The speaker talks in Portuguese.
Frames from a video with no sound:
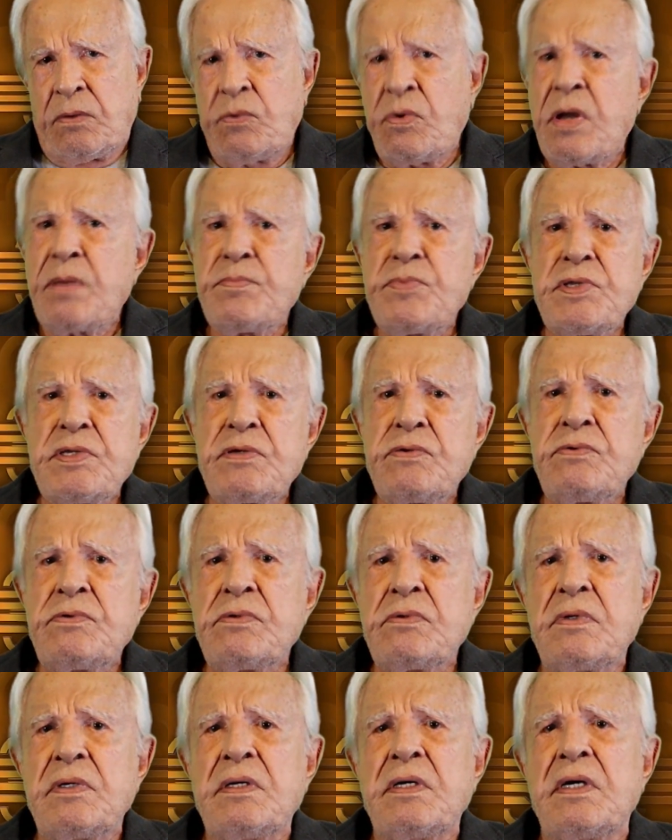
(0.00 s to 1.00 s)
O
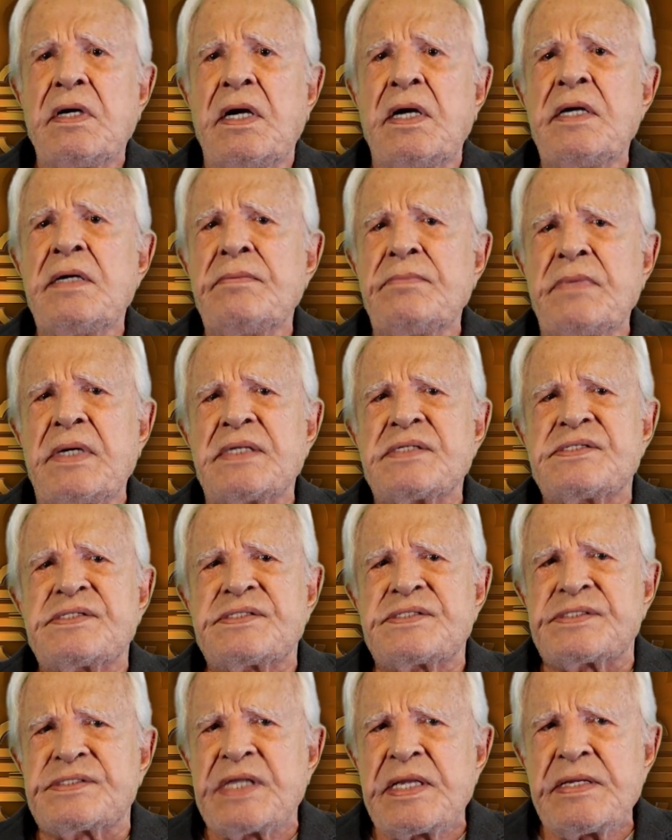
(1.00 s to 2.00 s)
amigo ama
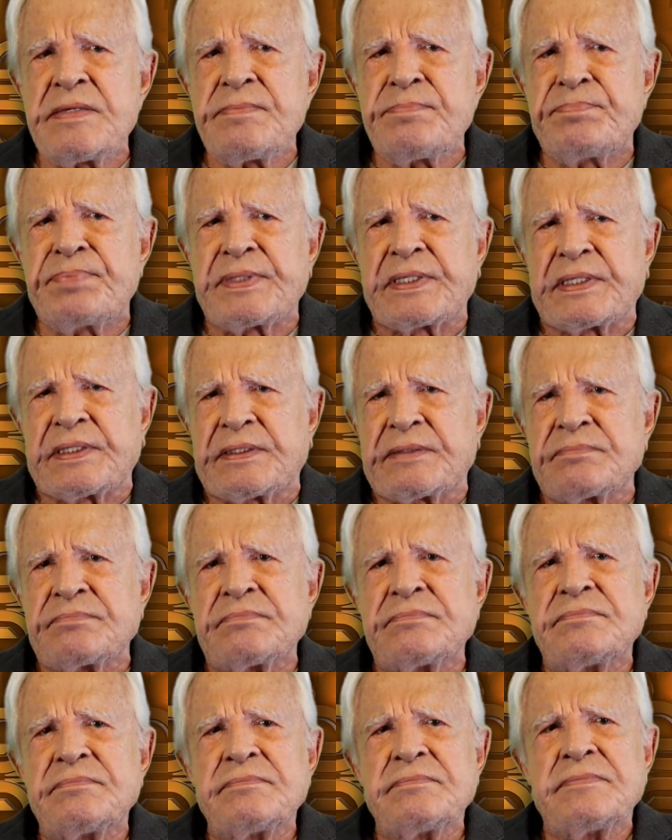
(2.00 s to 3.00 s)
sempre
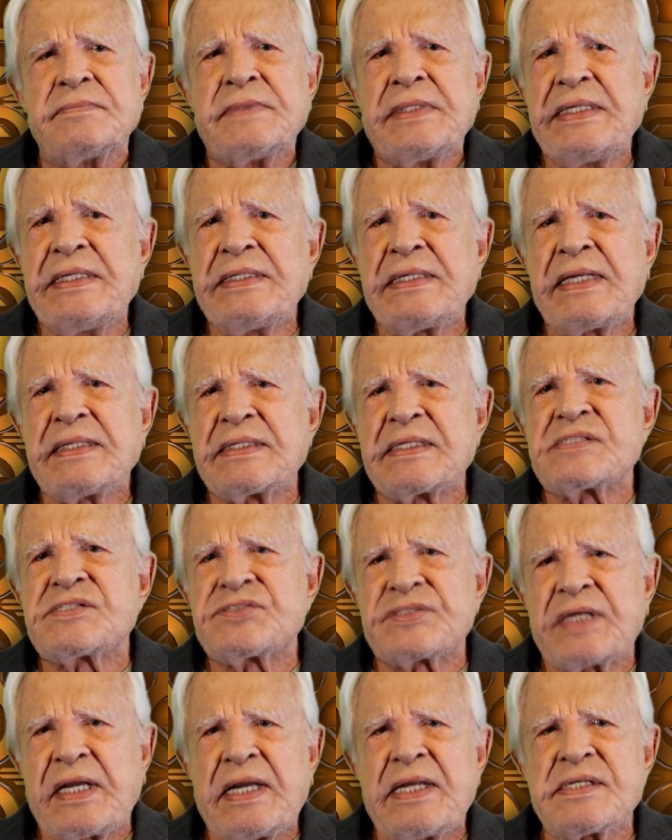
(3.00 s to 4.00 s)
e na
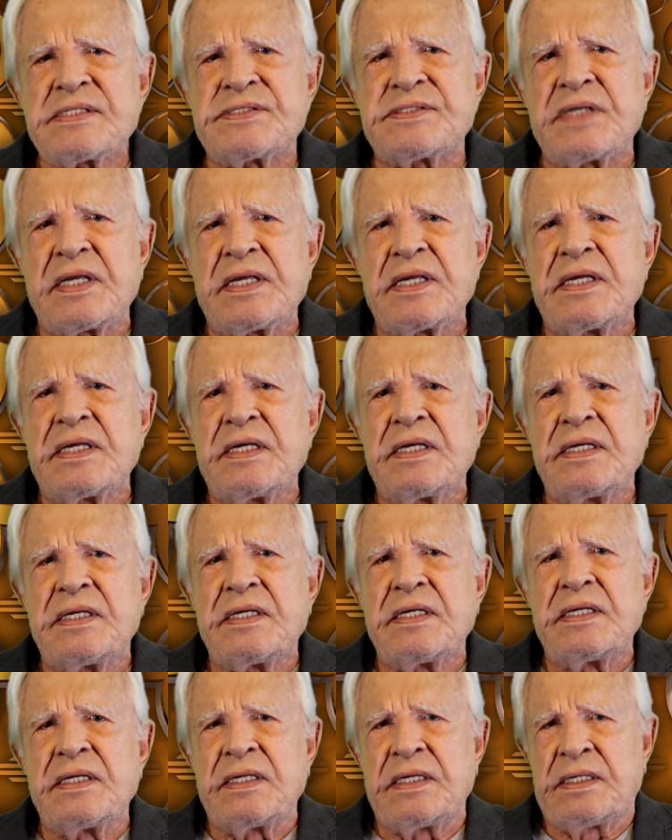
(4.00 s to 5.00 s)
desgraça
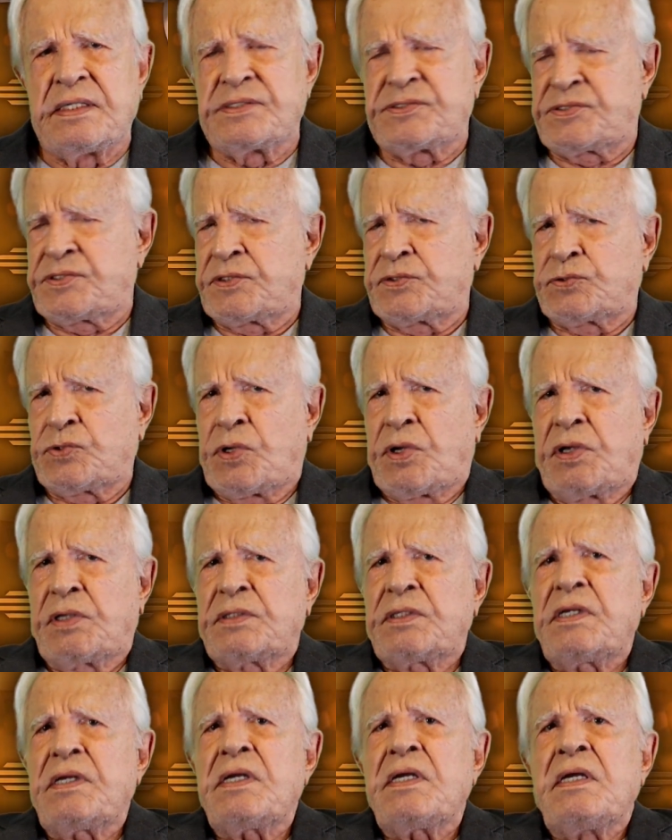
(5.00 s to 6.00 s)
ele se
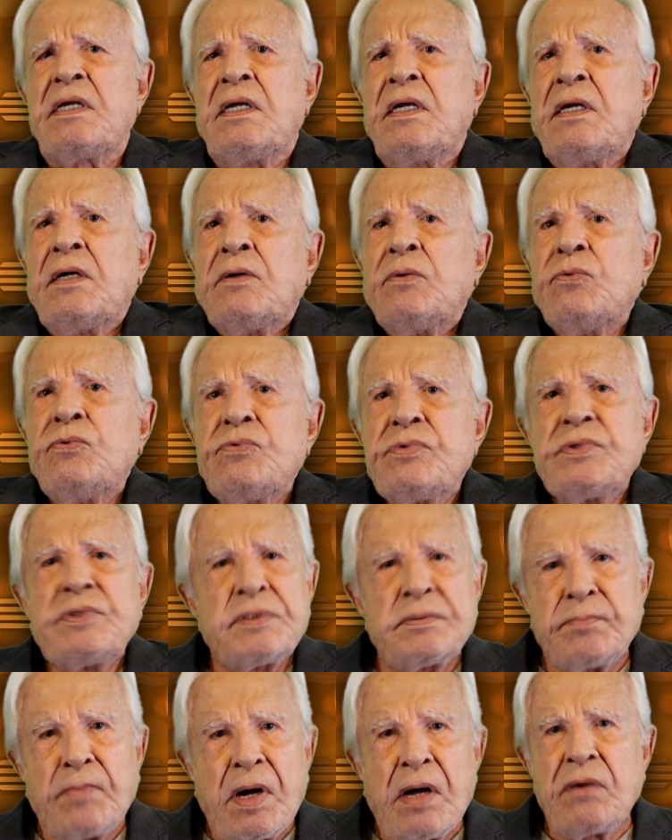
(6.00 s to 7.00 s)
torna um
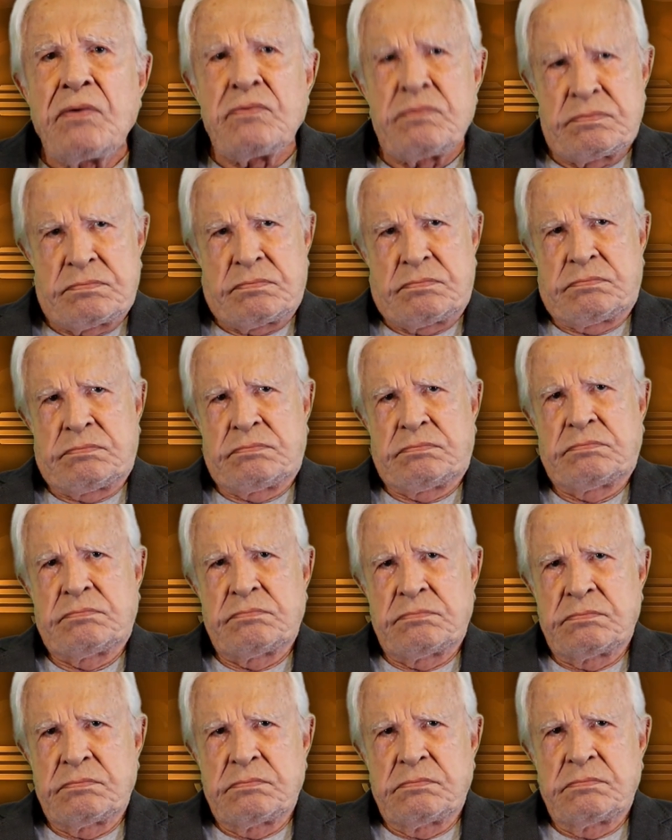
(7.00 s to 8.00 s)
irmão.
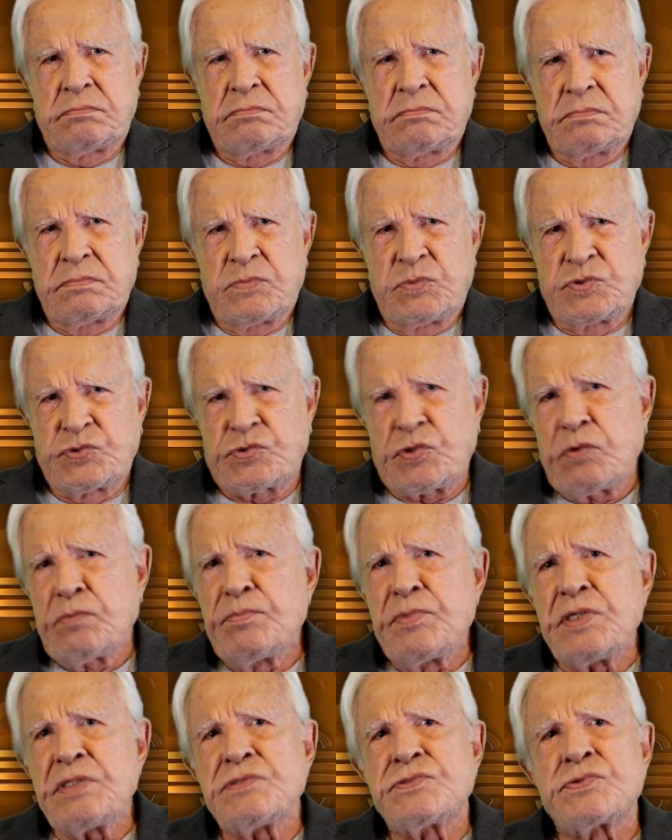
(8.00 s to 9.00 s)

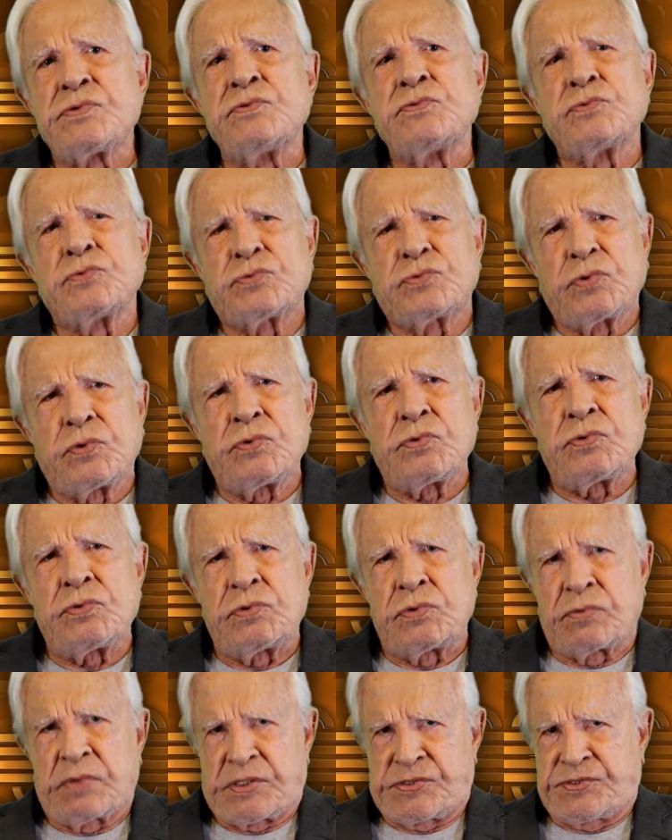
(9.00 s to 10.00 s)
Somente um
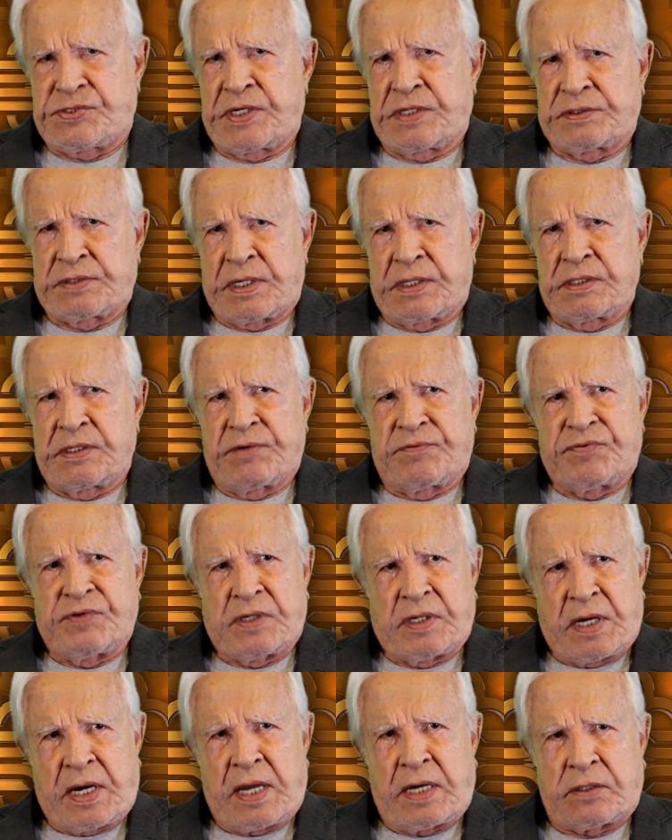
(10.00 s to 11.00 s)
tolo aceitaria
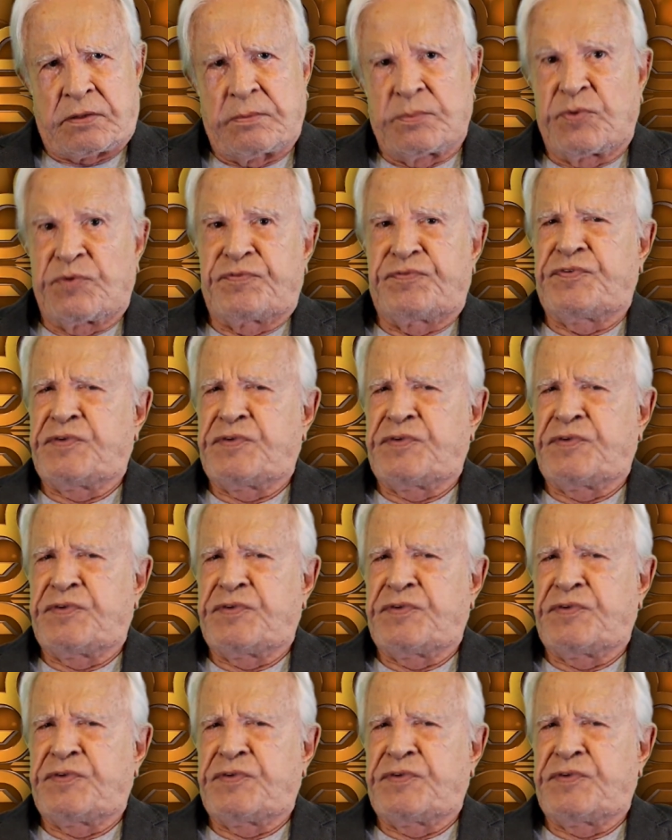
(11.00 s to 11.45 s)
ficar como